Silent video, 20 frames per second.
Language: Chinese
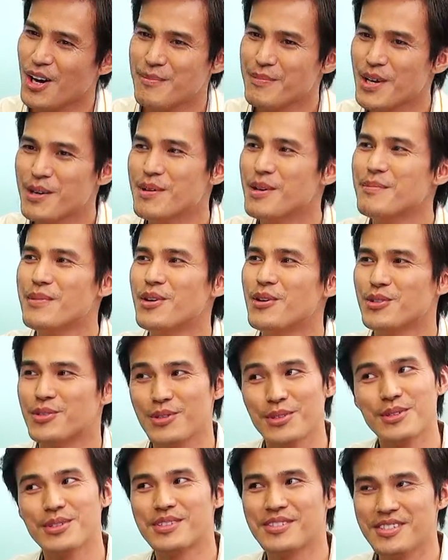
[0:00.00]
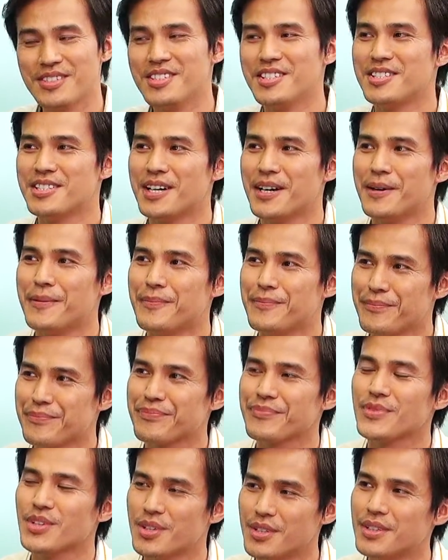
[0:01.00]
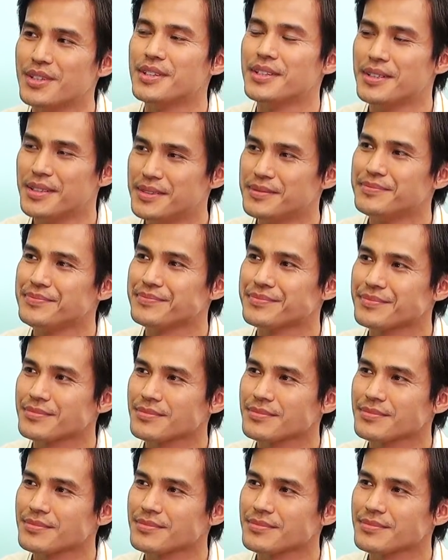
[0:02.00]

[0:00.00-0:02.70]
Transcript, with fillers: 哦，没有没有没有，我说私底下。哦，私底下。对对。